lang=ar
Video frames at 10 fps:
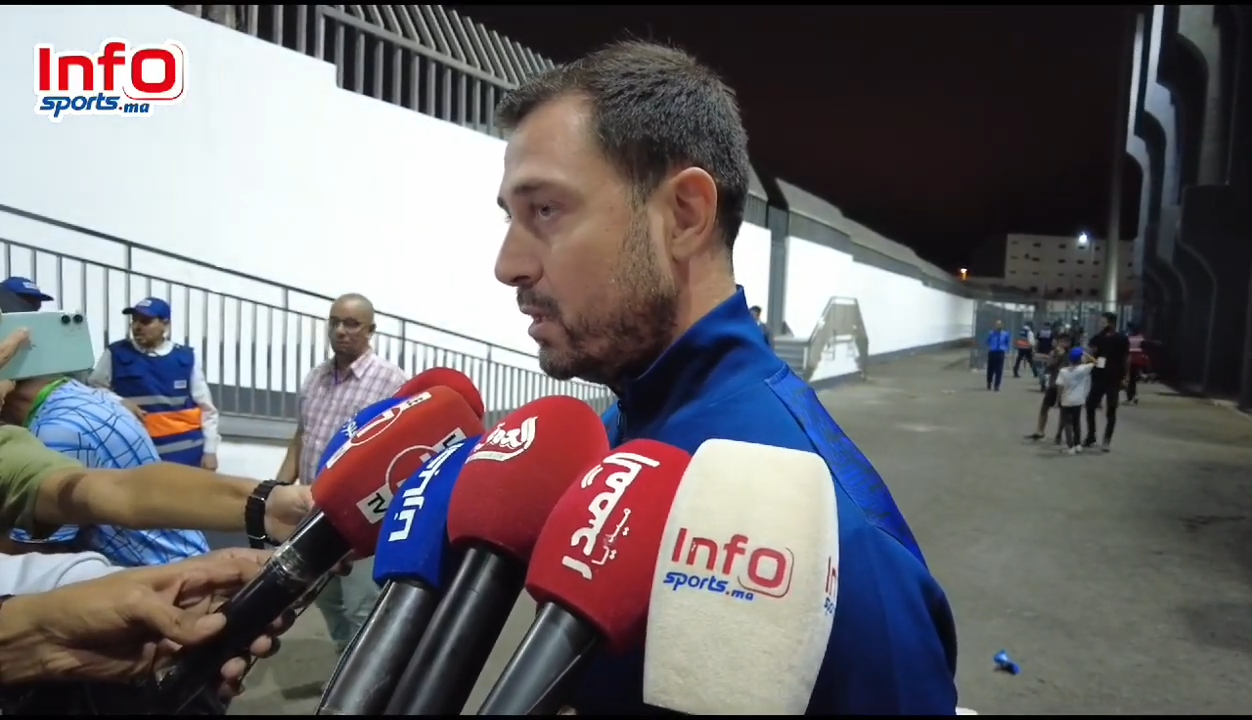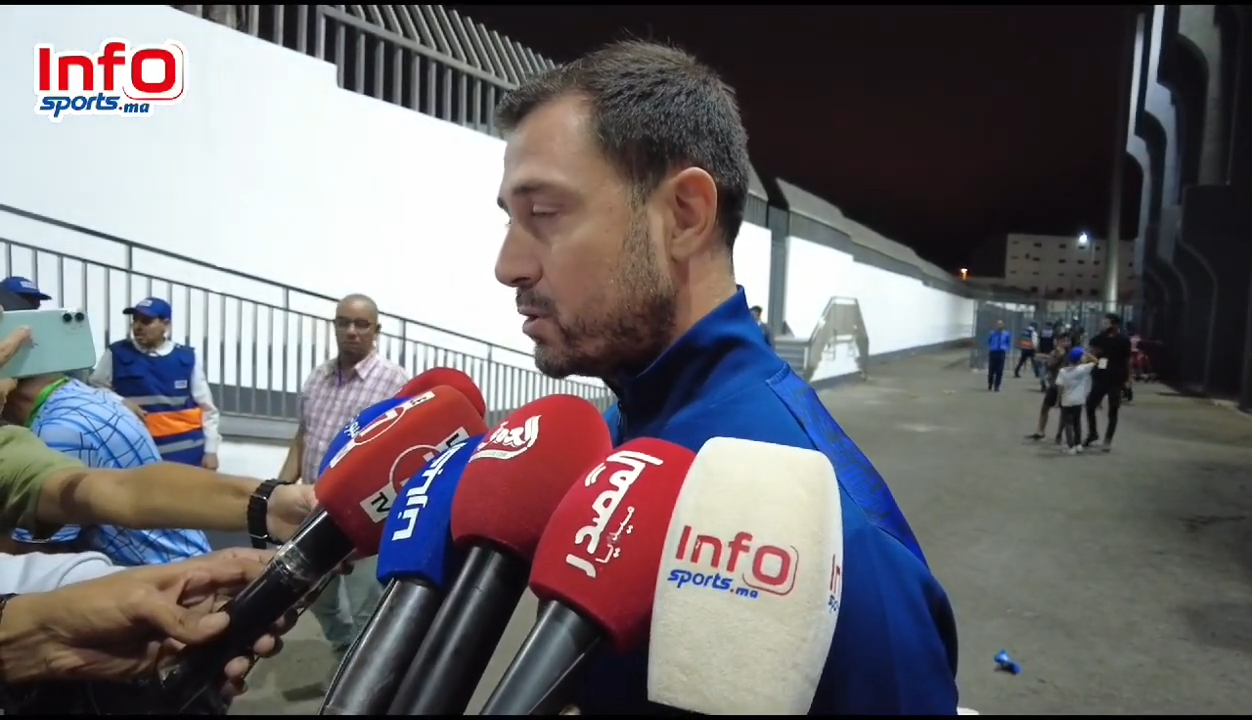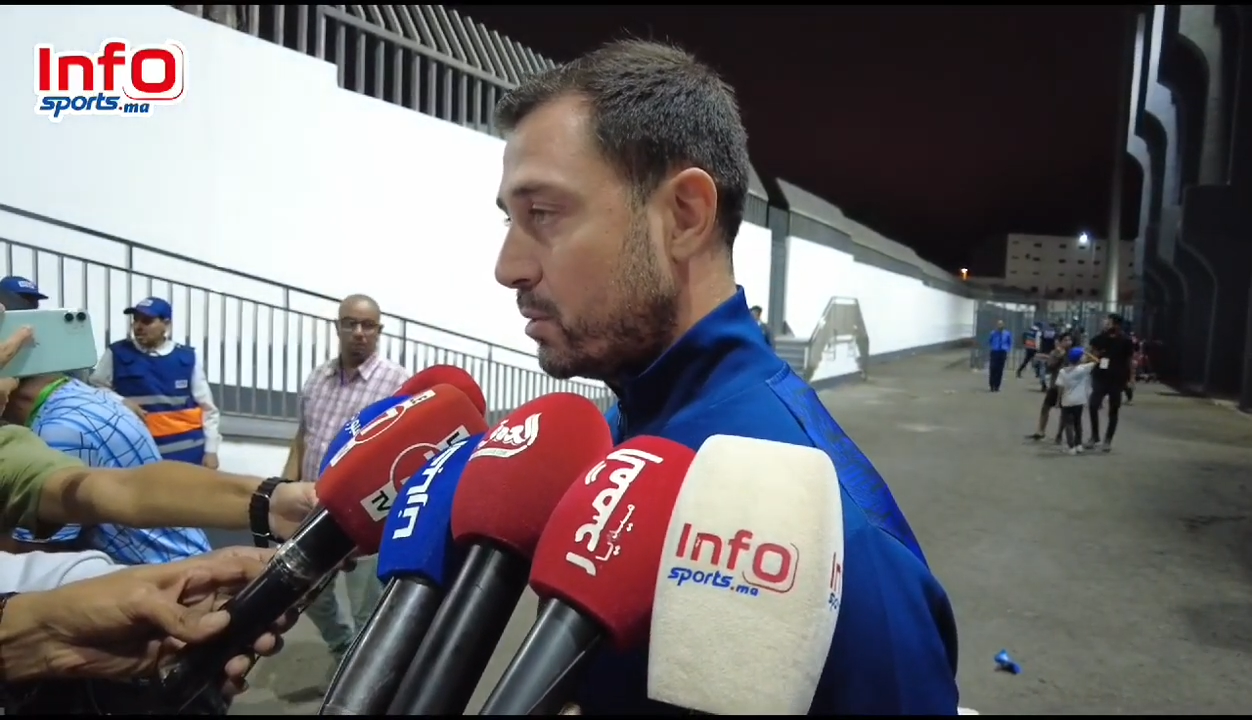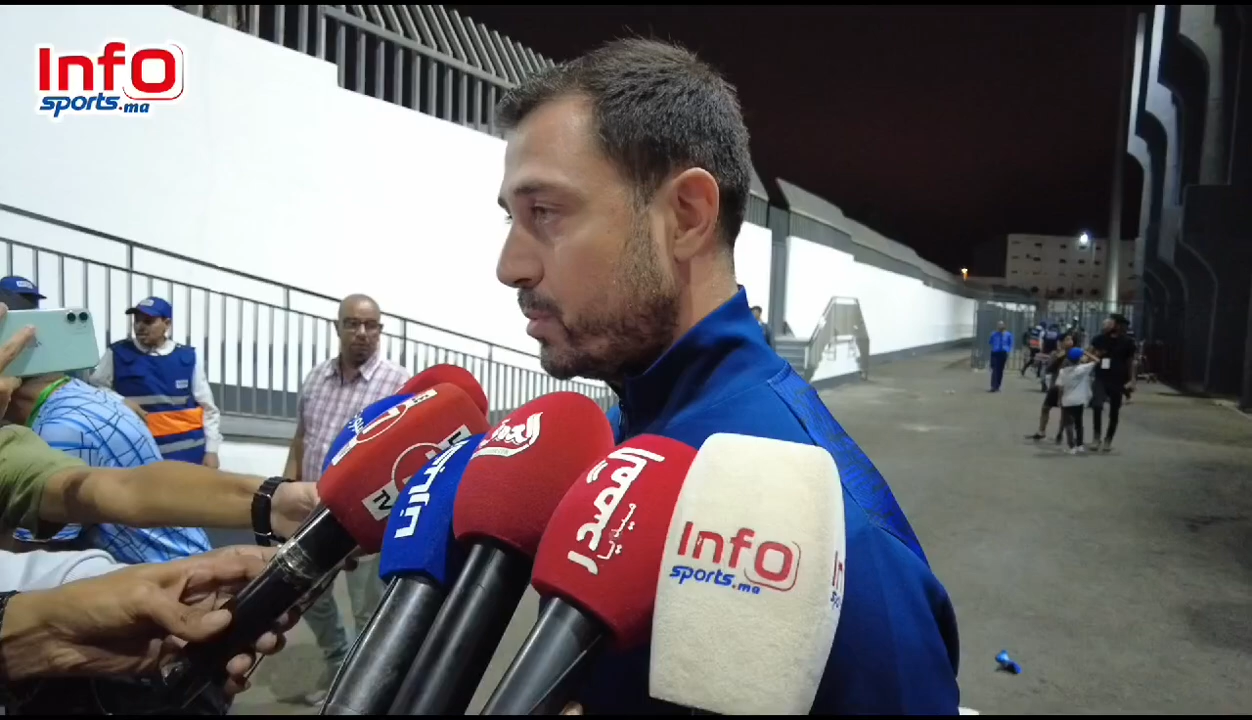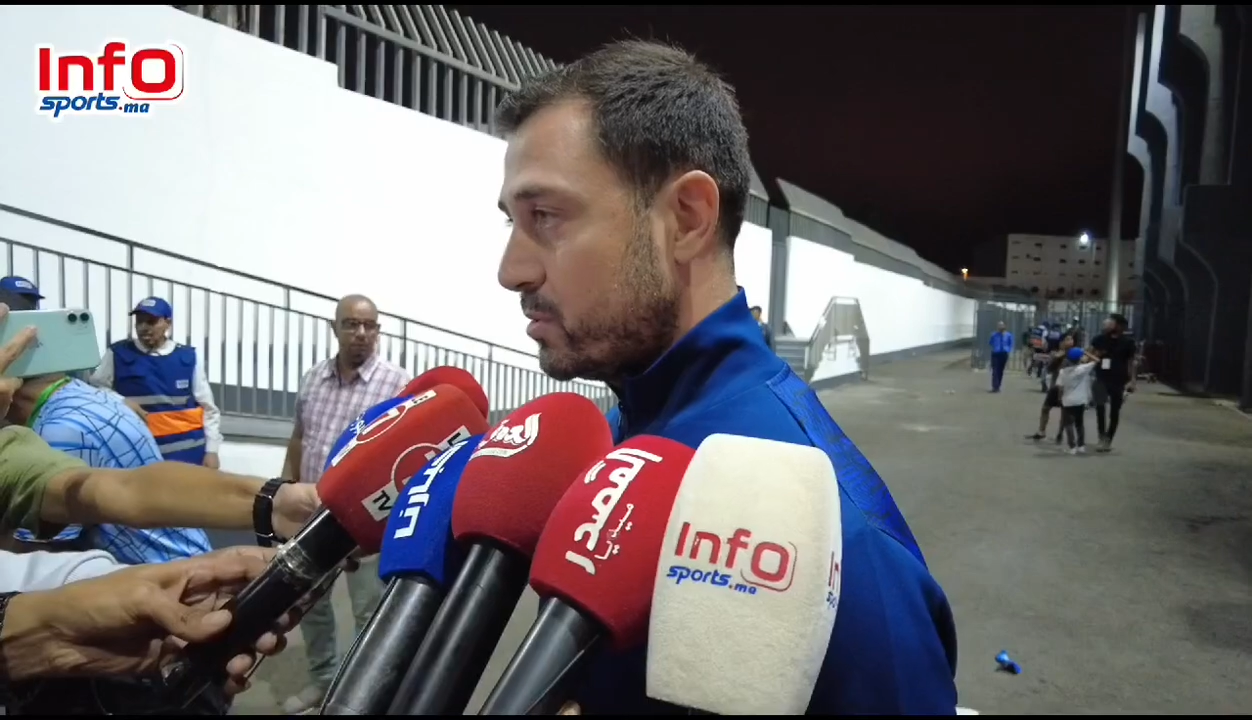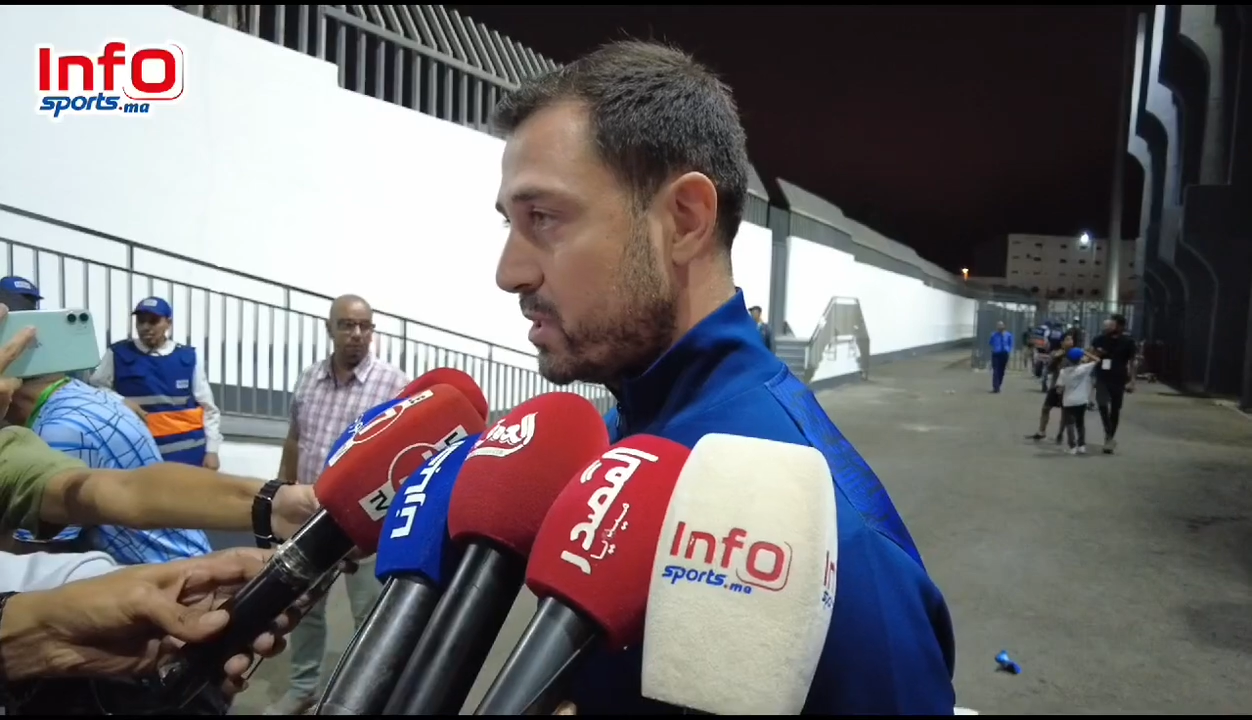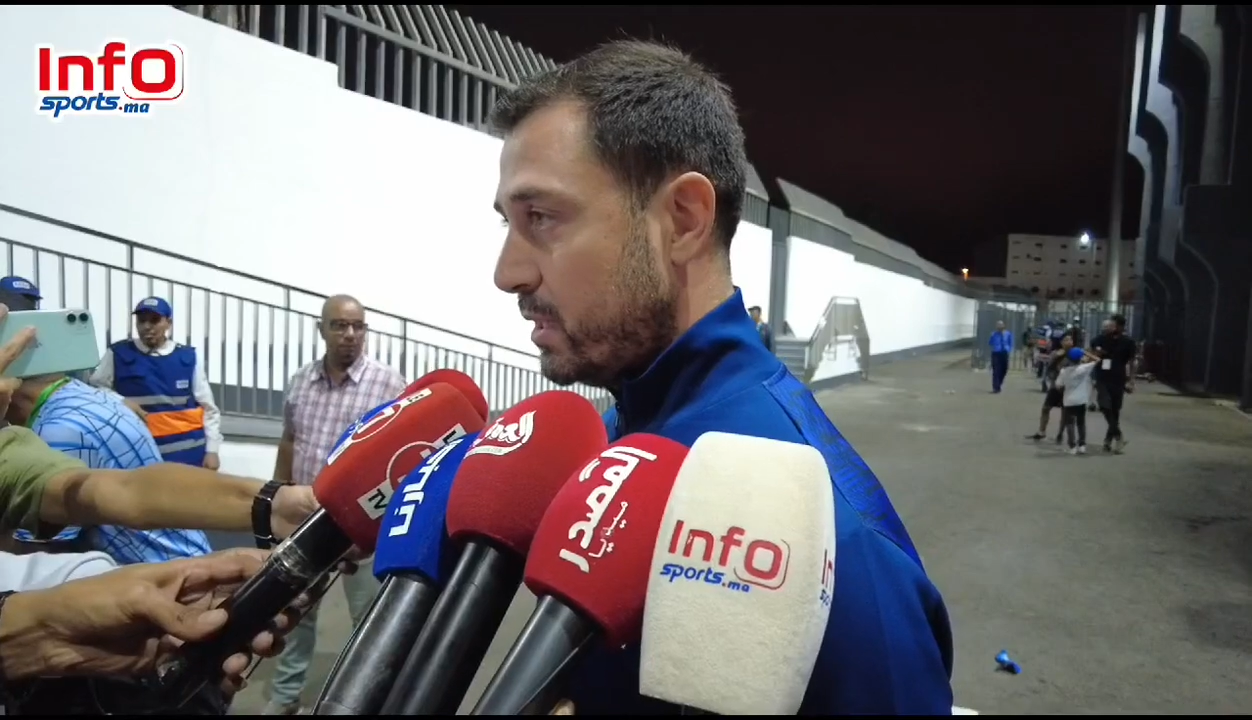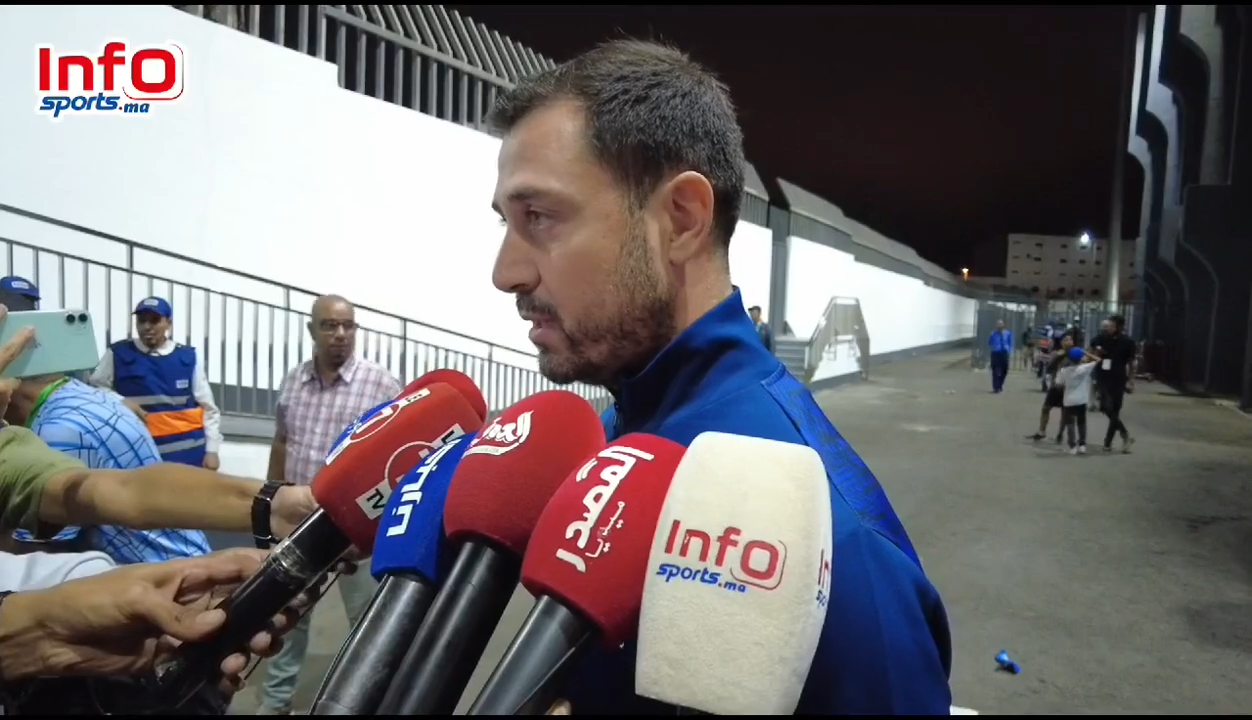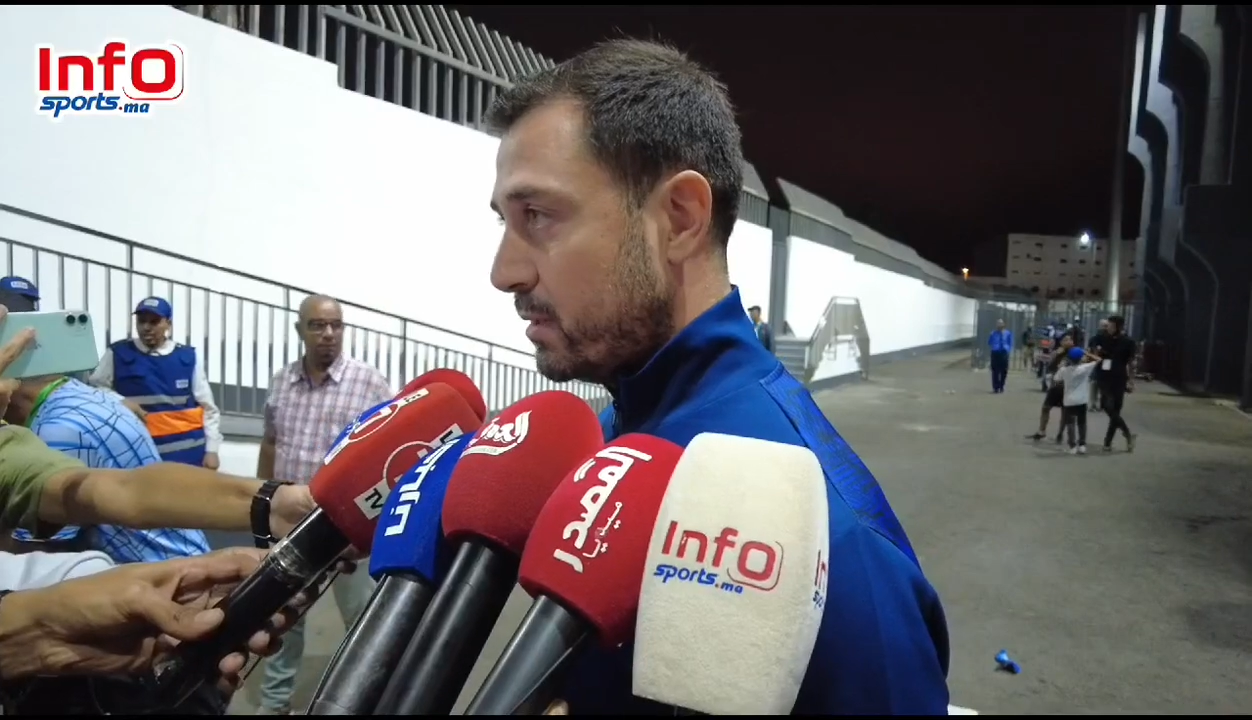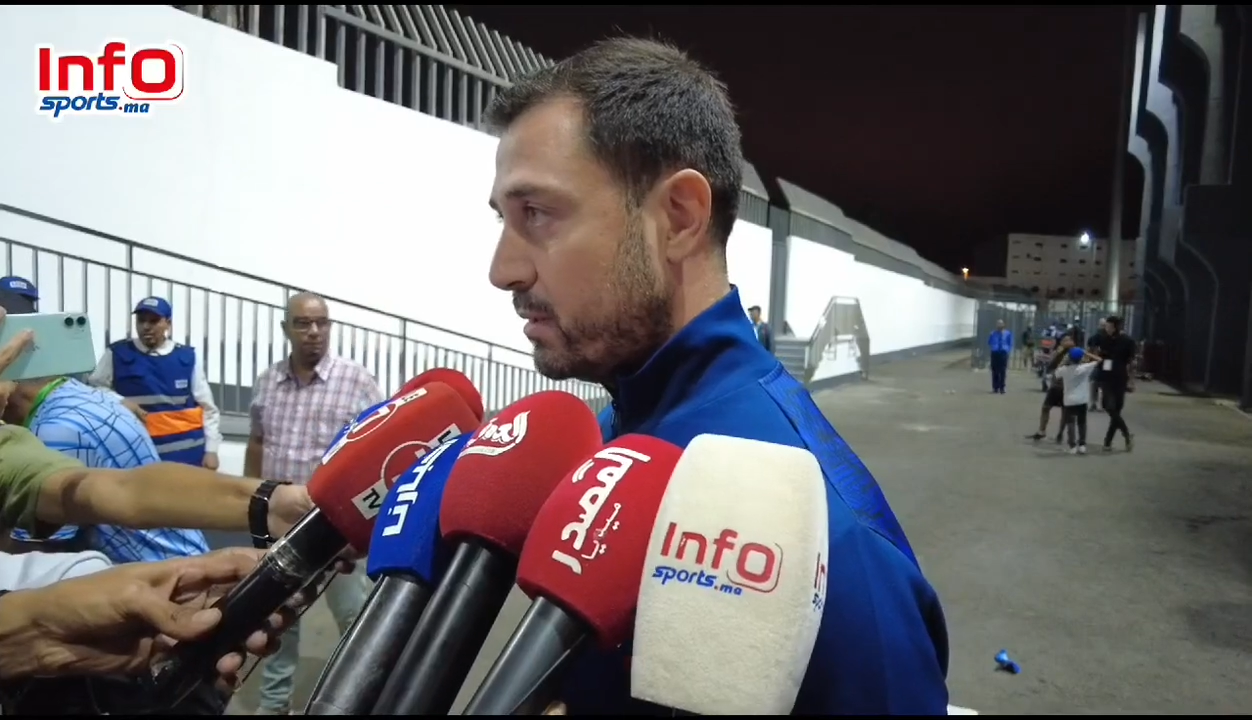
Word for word: الشامبيونز ليغ